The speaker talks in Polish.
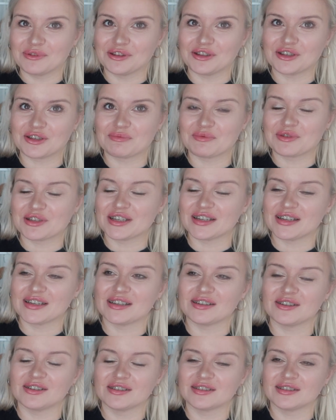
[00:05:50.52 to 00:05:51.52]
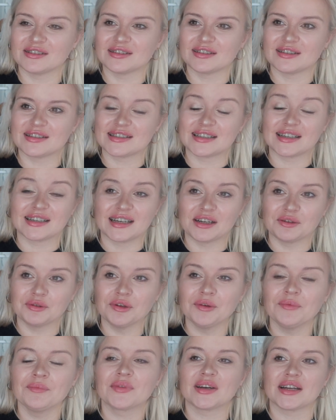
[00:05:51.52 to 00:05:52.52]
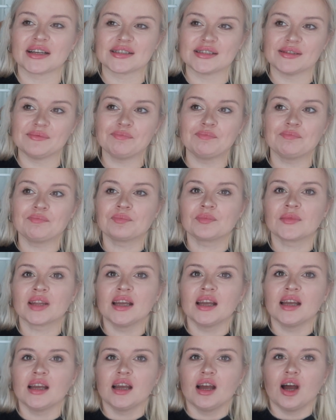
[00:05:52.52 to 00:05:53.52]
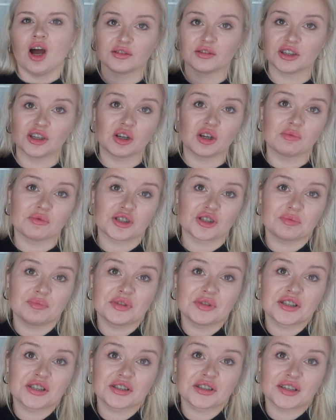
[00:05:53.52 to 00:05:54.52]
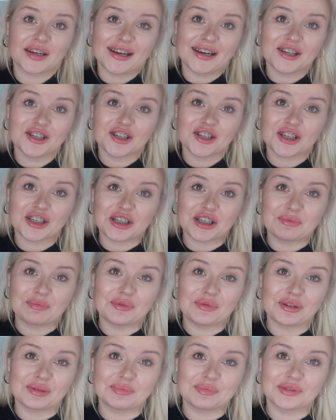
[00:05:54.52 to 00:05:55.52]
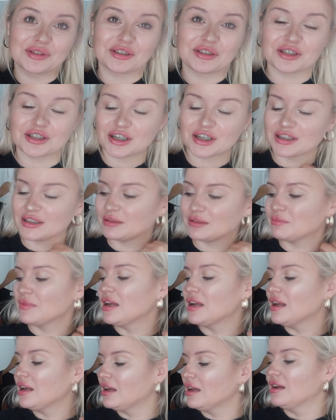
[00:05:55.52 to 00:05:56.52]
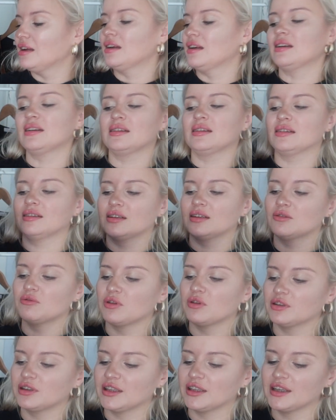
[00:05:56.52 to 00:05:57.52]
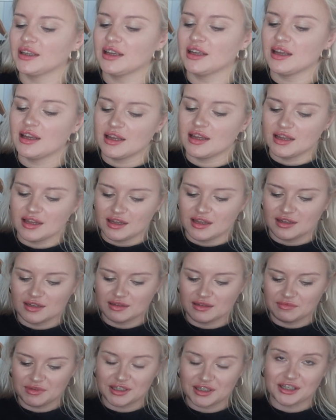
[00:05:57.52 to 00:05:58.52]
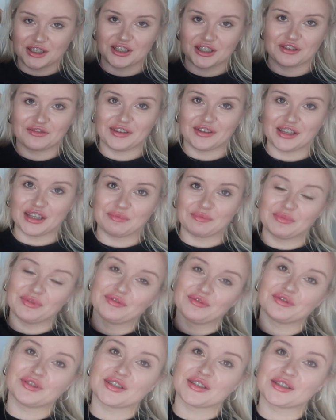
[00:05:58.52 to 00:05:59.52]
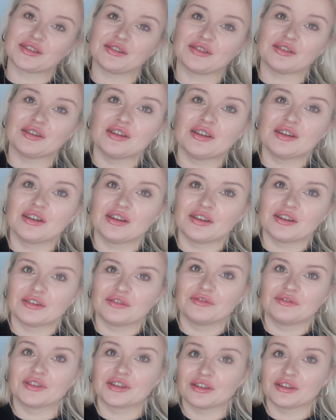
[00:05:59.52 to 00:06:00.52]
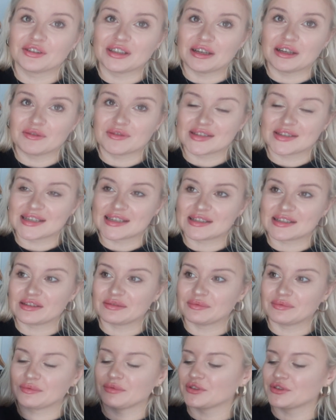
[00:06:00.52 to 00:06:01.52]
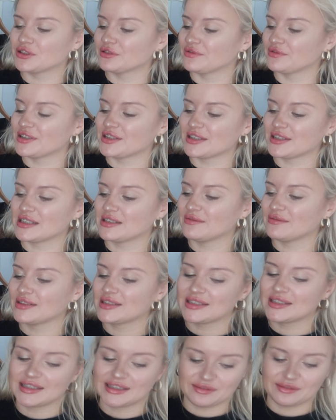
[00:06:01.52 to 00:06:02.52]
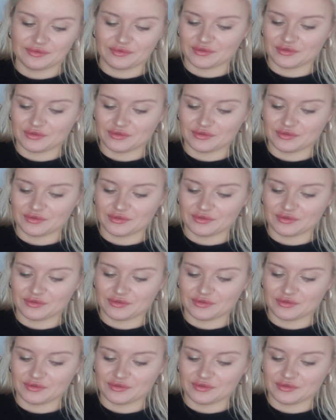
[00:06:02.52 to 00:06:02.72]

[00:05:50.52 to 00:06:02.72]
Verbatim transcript: by to też myślę zagrało razem. Do tego może być trench, jeśli byłoby troszkę nam chłodniej, Myślę, że fajnie by wszystko wyglądało ze sobą. Oczywiście związane